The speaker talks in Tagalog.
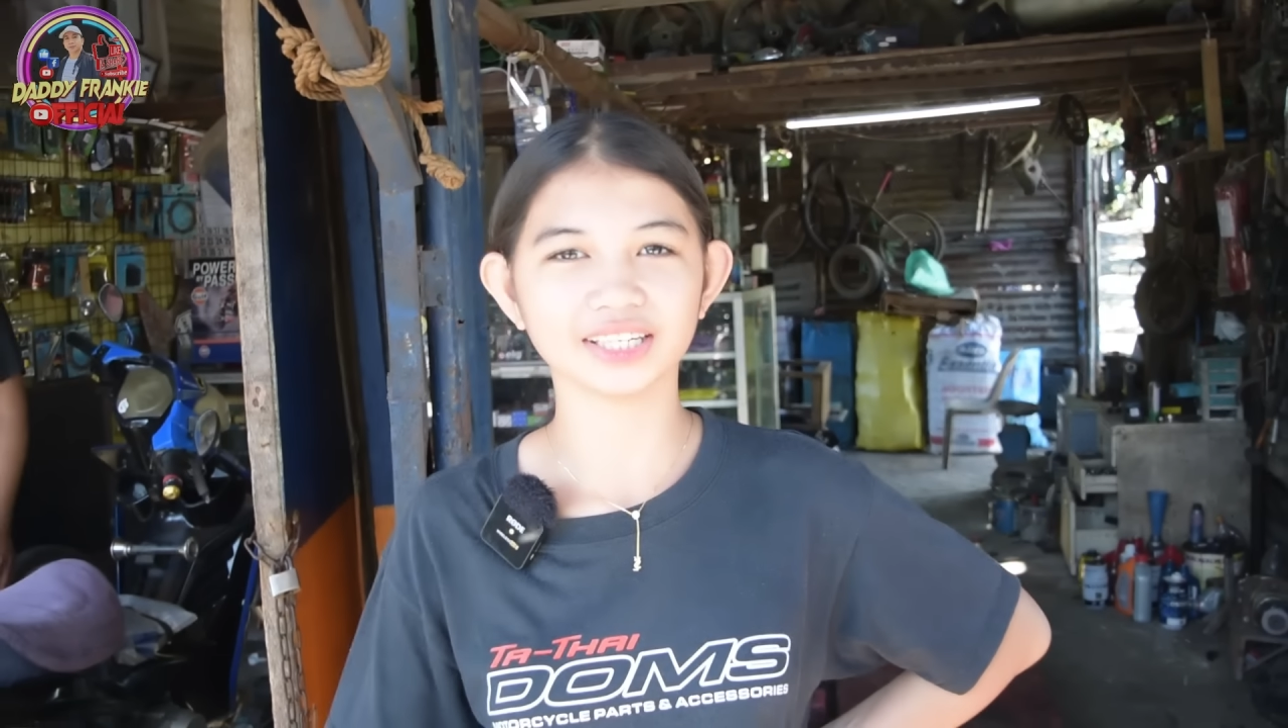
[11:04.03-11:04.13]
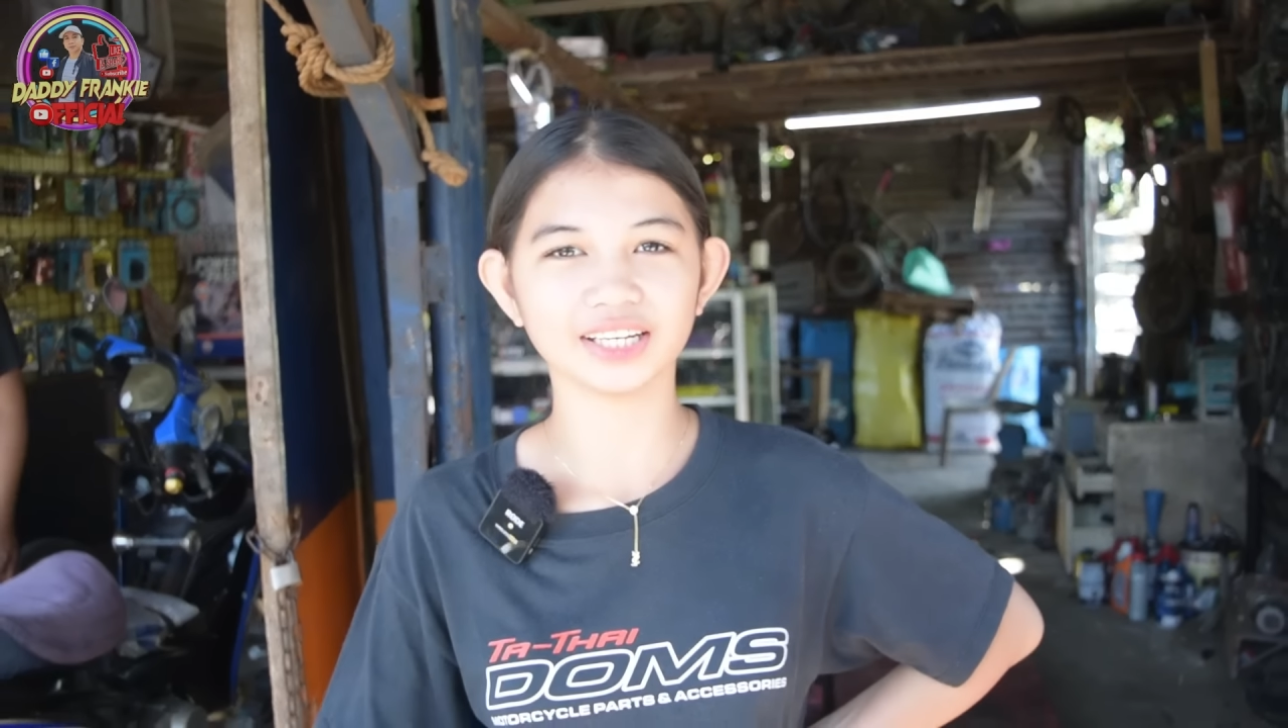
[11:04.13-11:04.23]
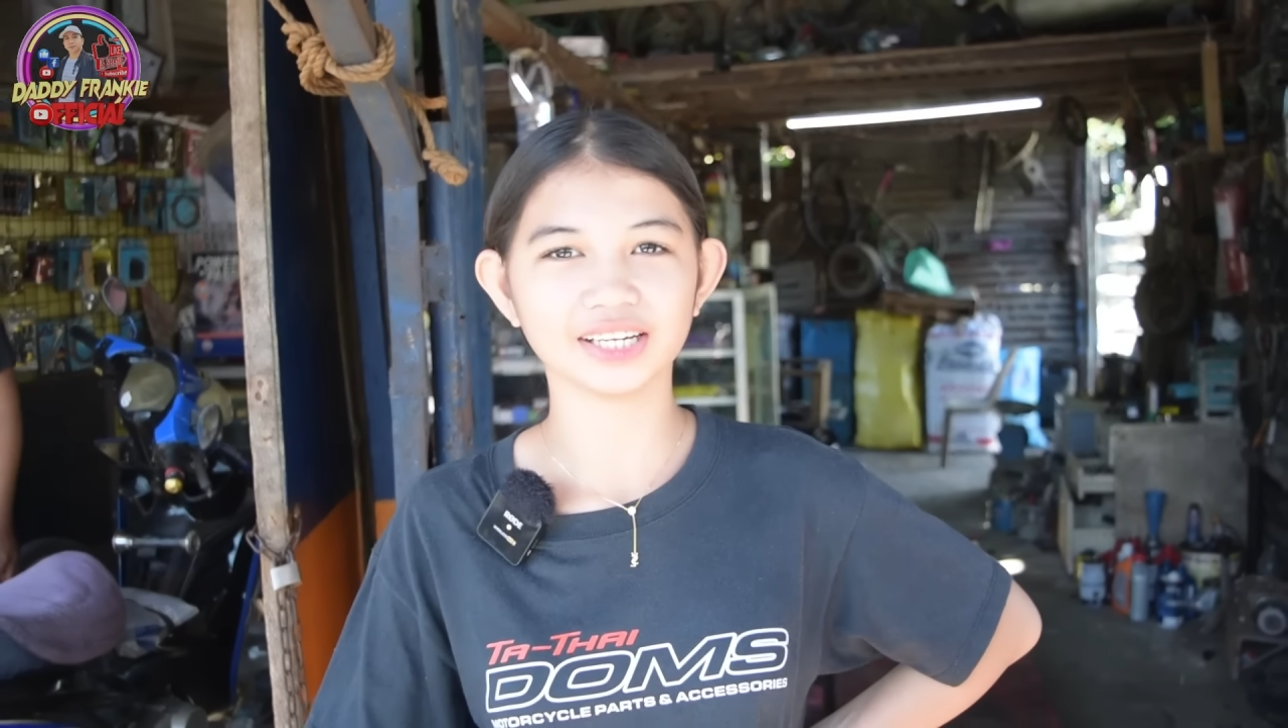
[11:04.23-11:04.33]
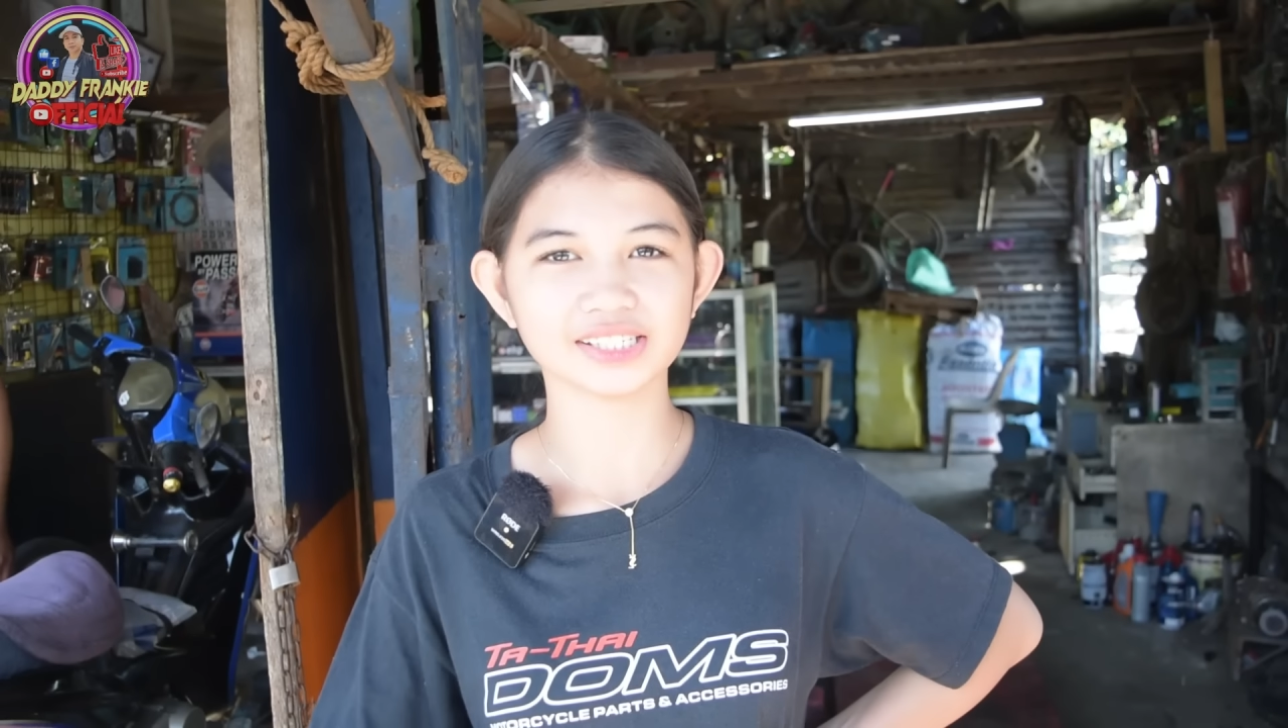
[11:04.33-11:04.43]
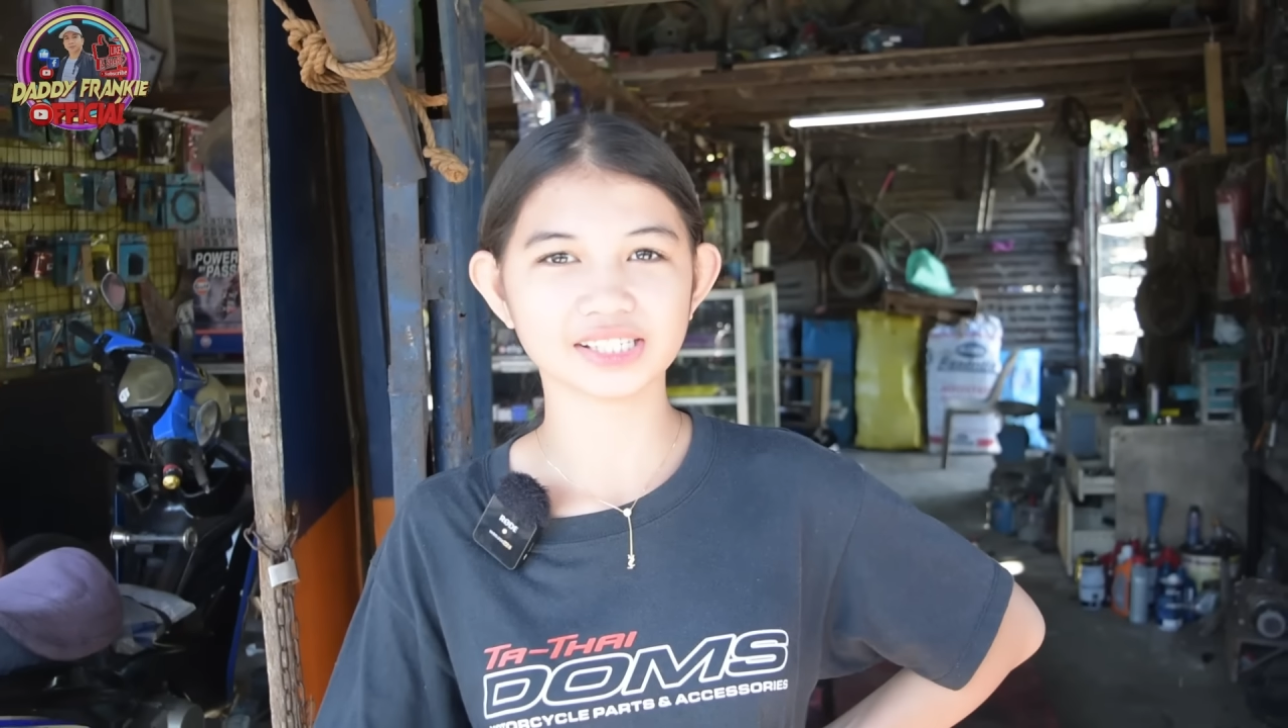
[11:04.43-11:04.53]

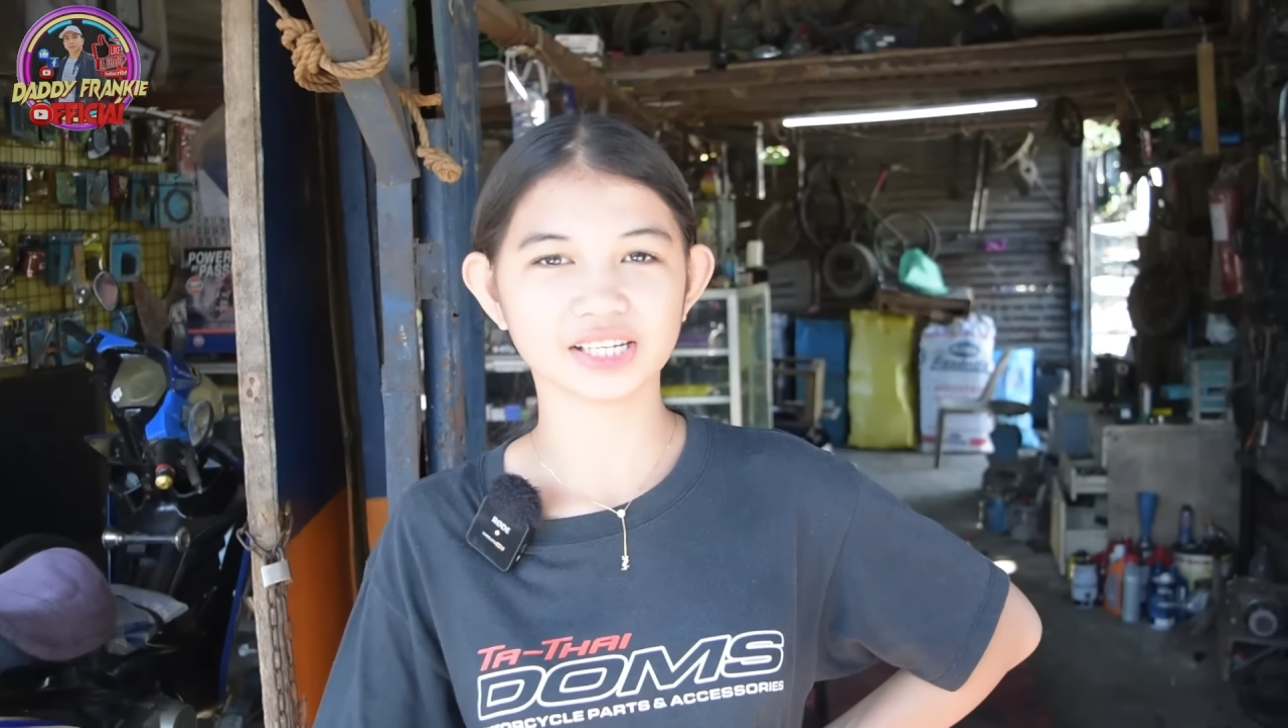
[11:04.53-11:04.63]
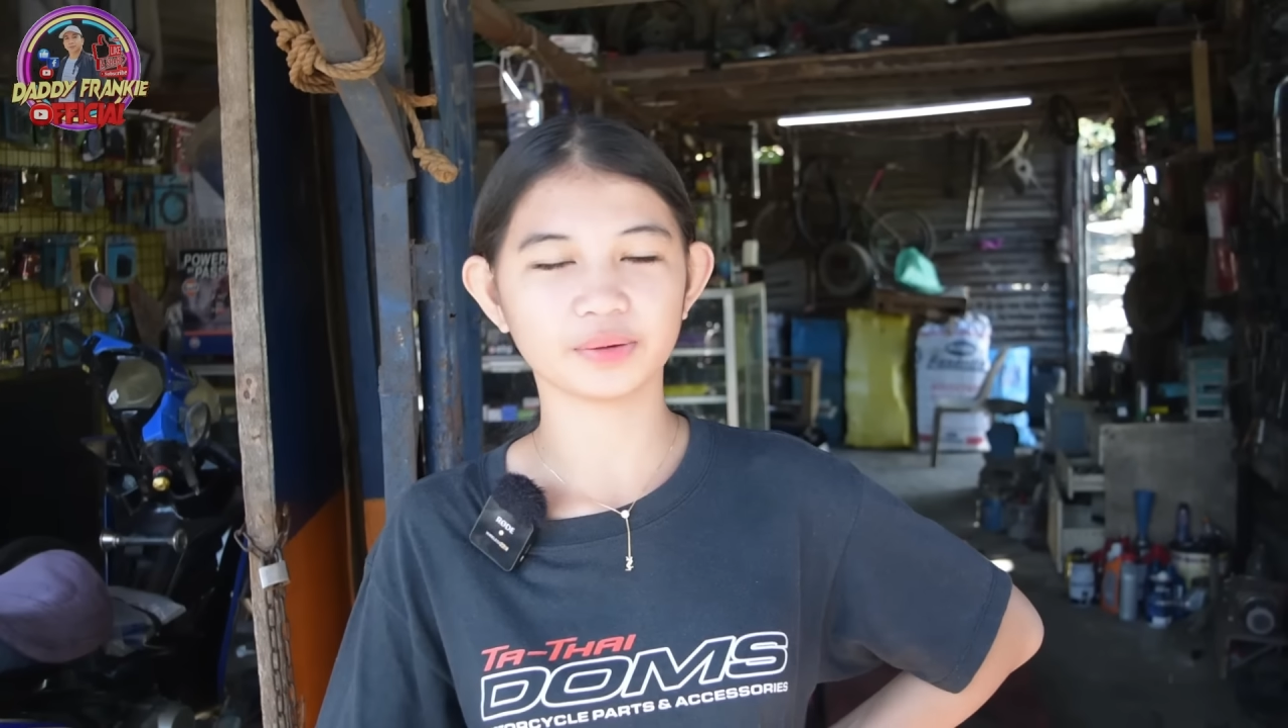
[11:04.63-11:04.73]
Trias,